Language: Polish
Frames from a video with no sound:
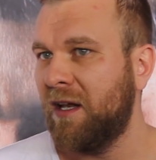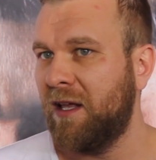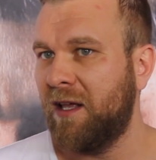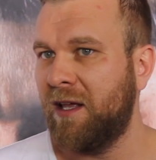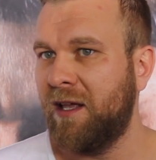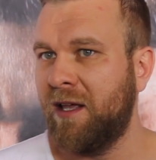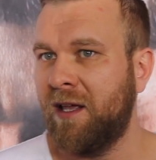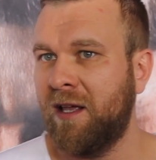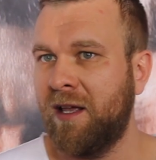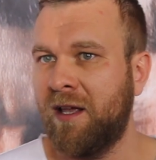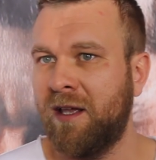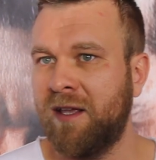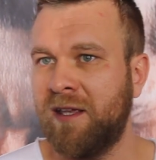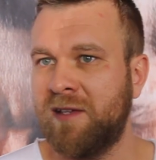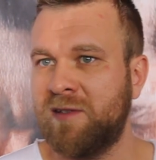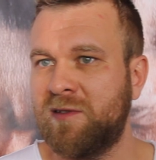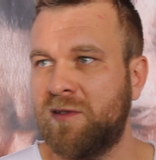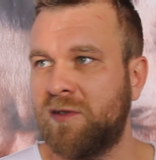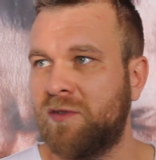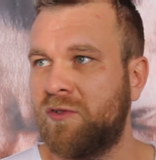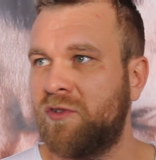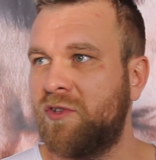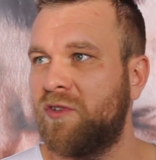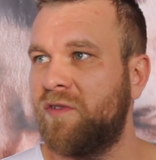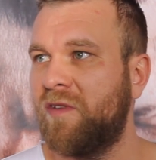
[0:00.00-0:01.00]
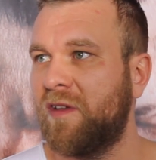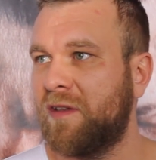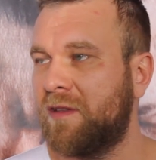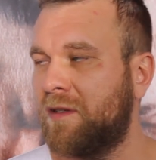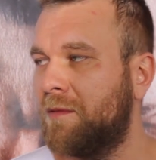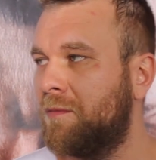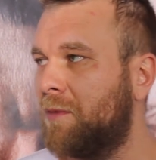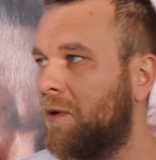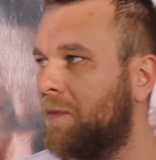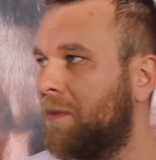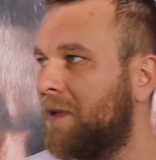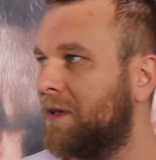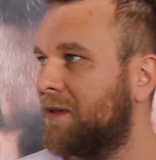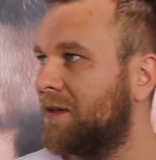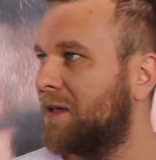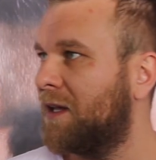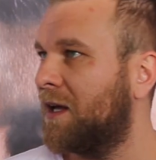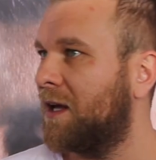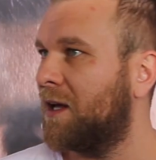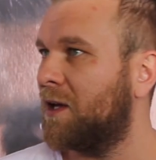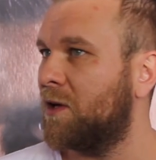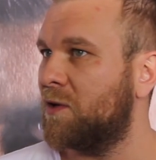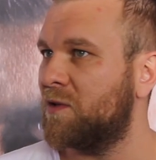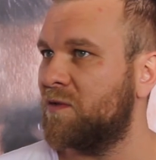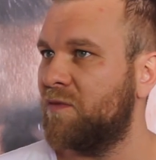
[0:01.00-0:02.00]
E, jest to świetny moment
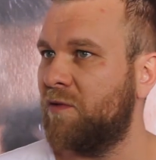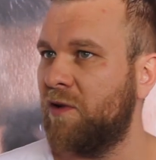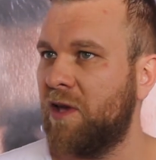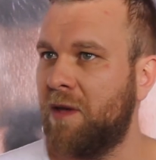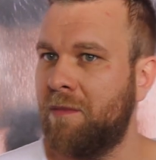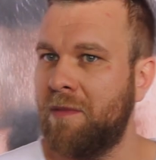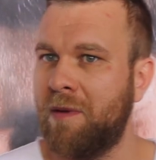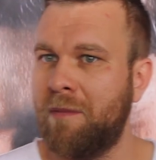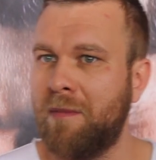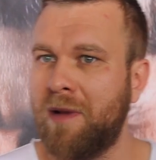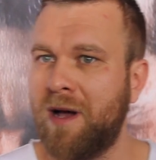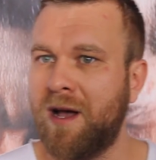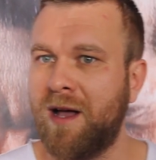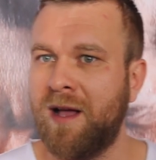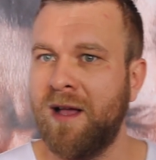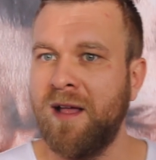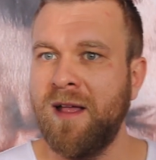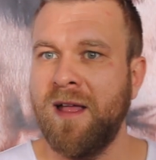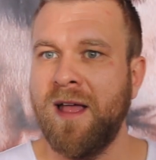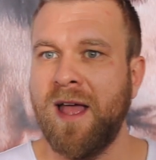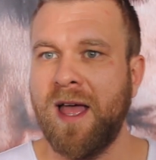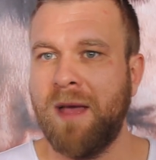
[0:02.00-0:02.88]
na rozwój MMA.